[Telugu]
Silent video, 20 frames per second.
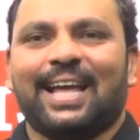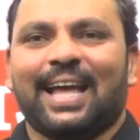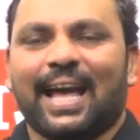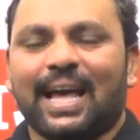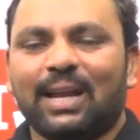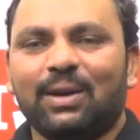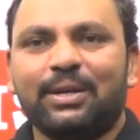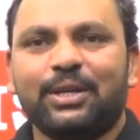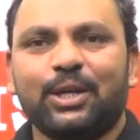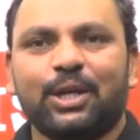
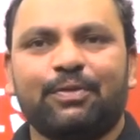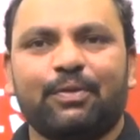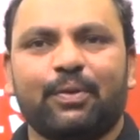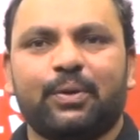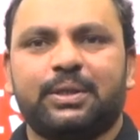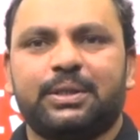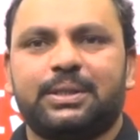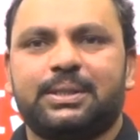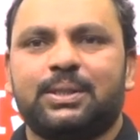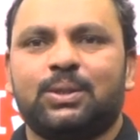Hello dear
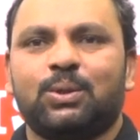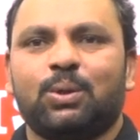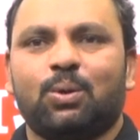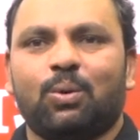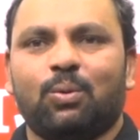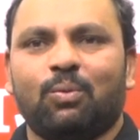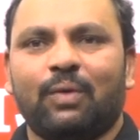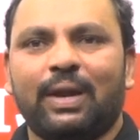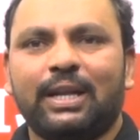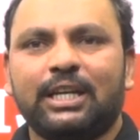viewers,
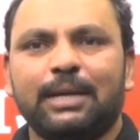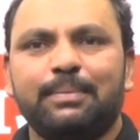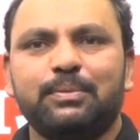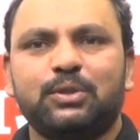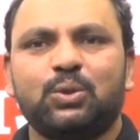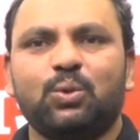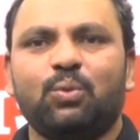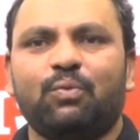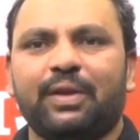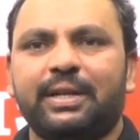
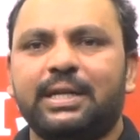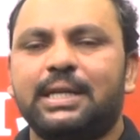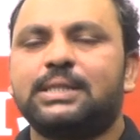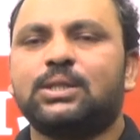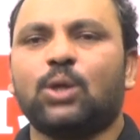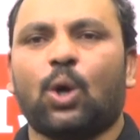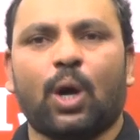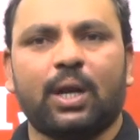welcome to Winners